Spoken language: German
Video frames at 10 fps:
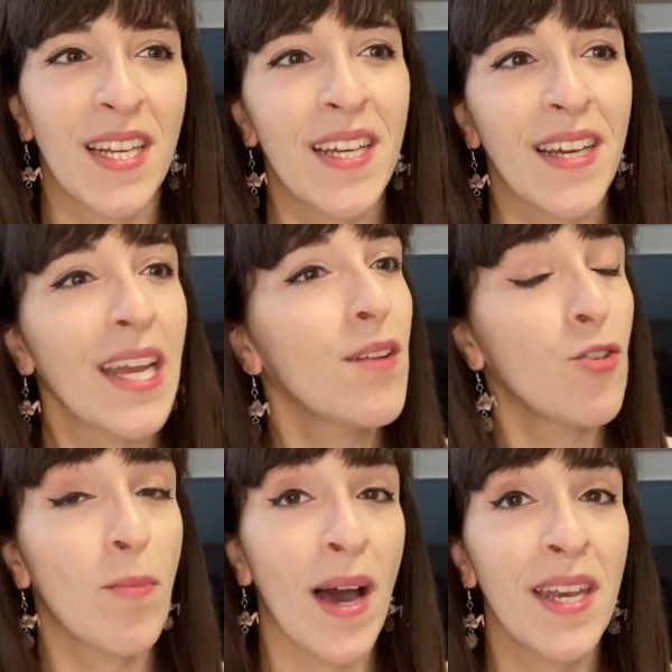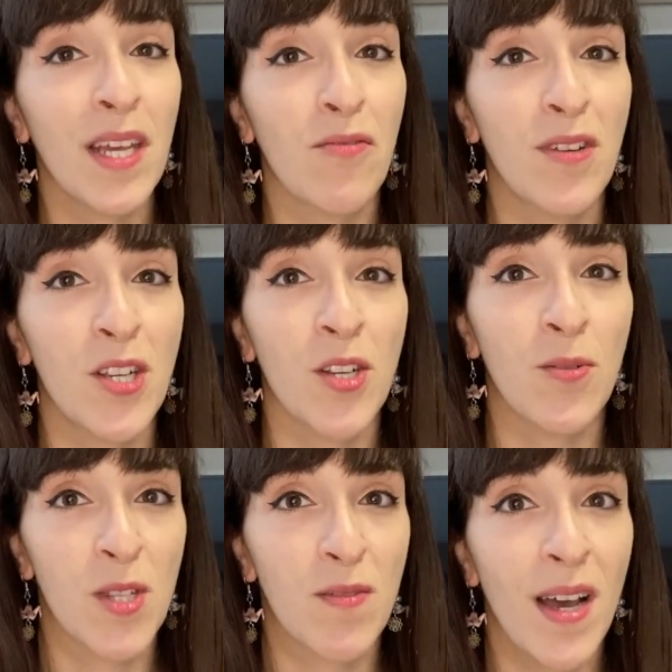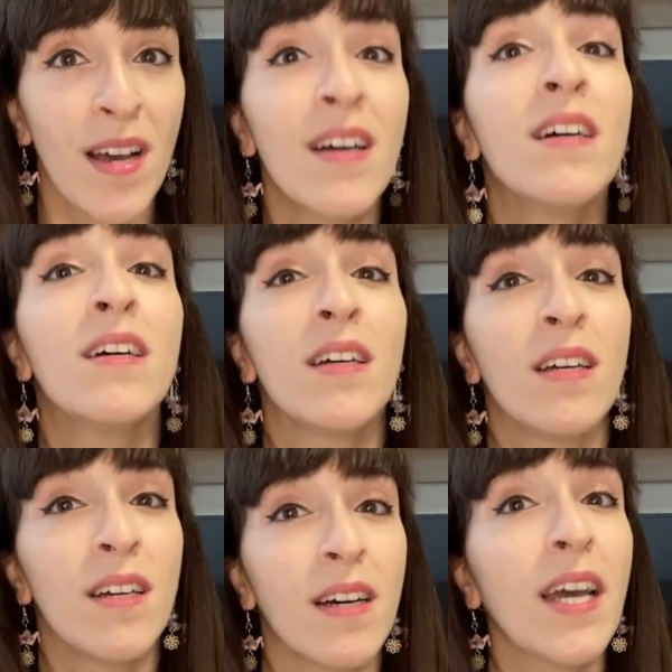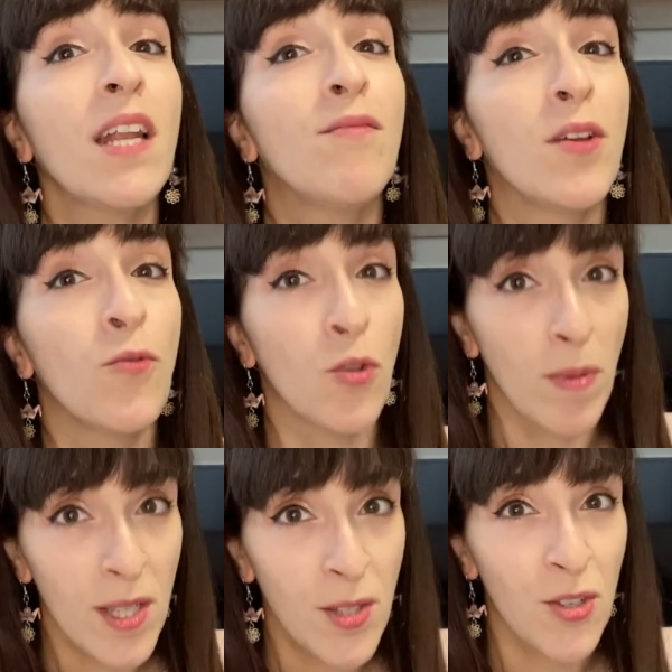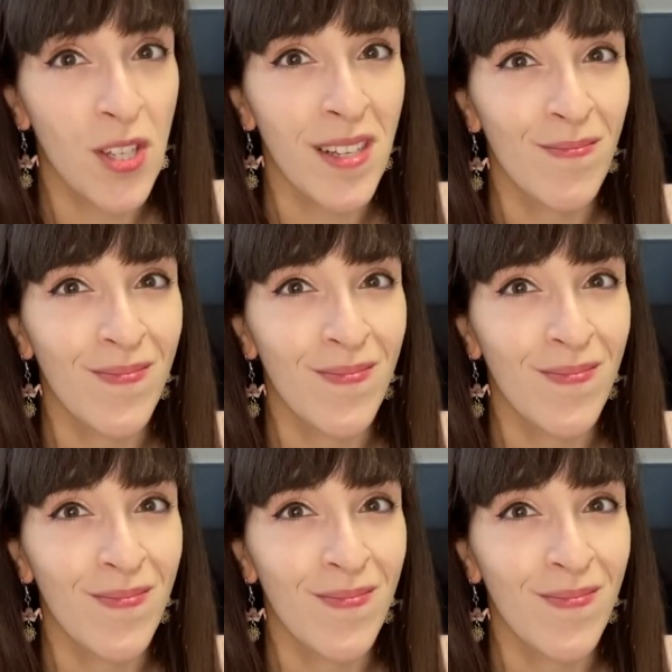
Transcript: Äh, reden wir über andere Fische und zwar reden wir nun über Sushi.